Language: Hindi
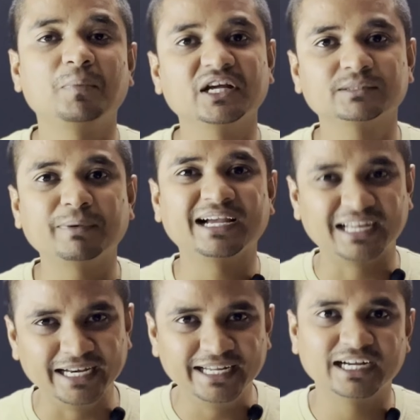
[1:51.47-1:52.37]
प्लस पे
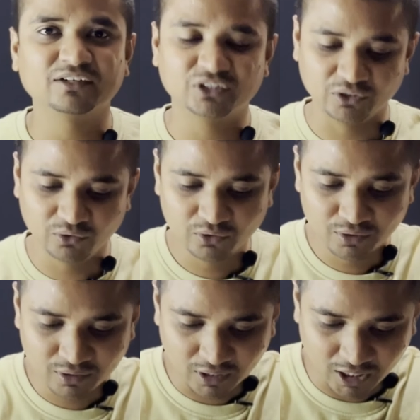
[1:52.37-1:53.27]
क्लिक करते हो
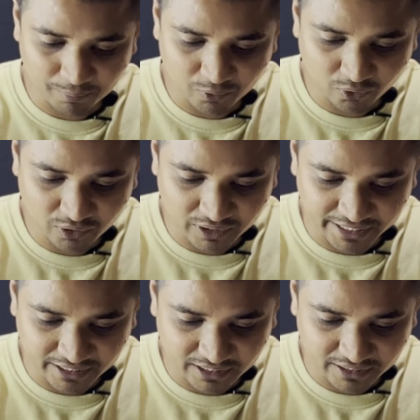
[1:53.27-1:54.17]
आपको
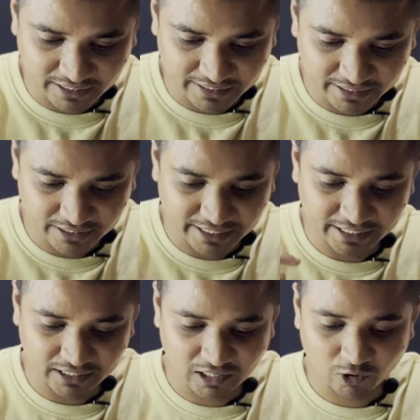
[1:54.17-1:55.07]
क्लिक करना है
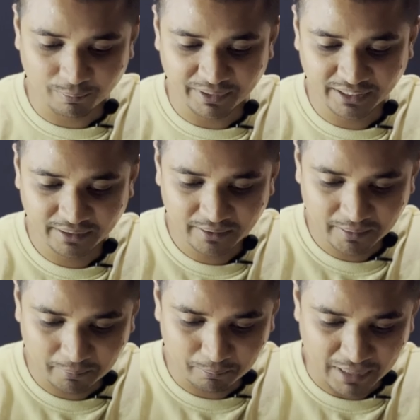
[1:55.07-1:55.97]
क्रिएट अकाउंट पे
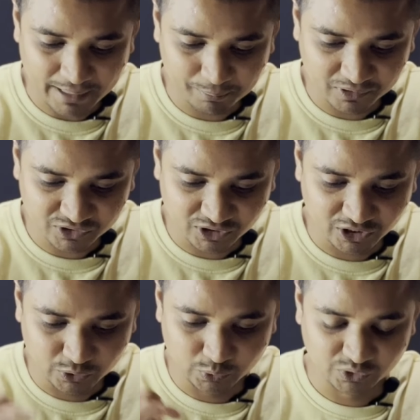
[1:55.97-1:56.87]
माय
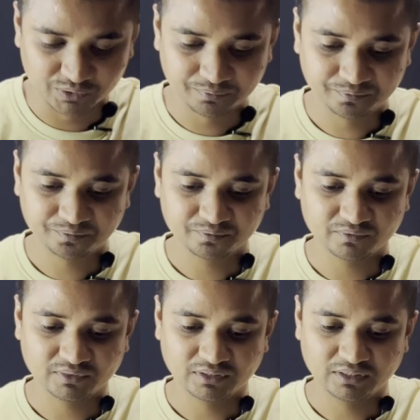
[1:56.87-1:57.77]
पर्सनल यूज़
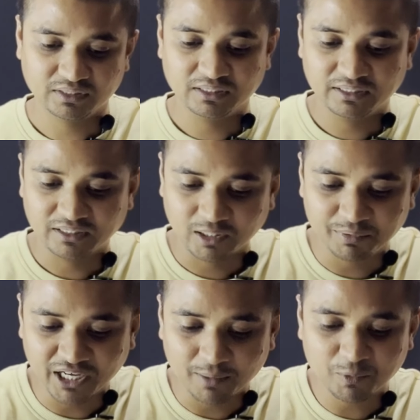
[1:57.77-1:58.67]

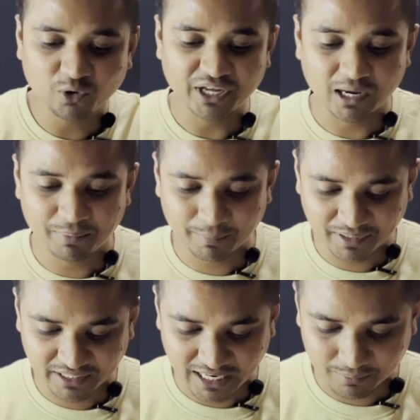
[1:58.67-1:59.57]
अभी आपको यहाँ पे
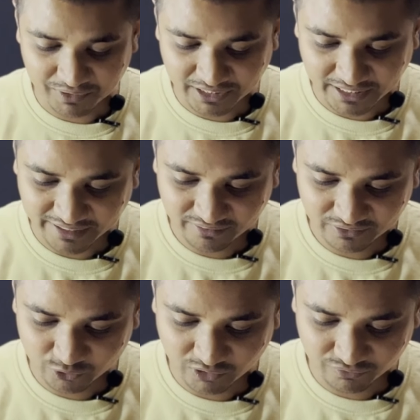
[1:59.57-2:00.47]
आपका नाम देना है
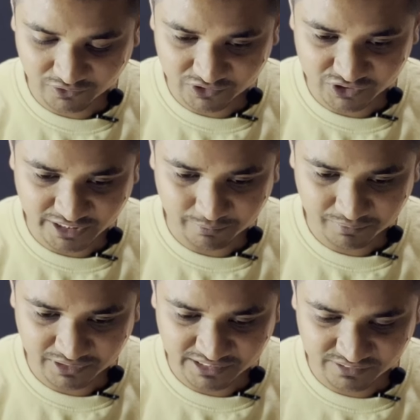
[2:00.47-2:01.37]
योर फर्स्ट नेम
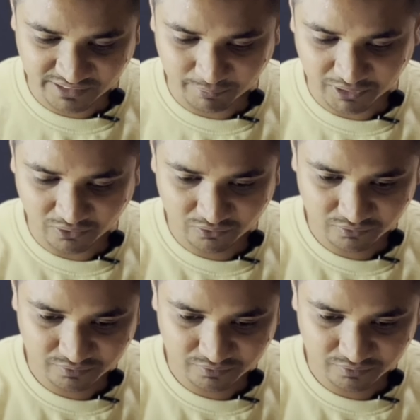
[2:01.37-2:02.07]
इज़ वैभव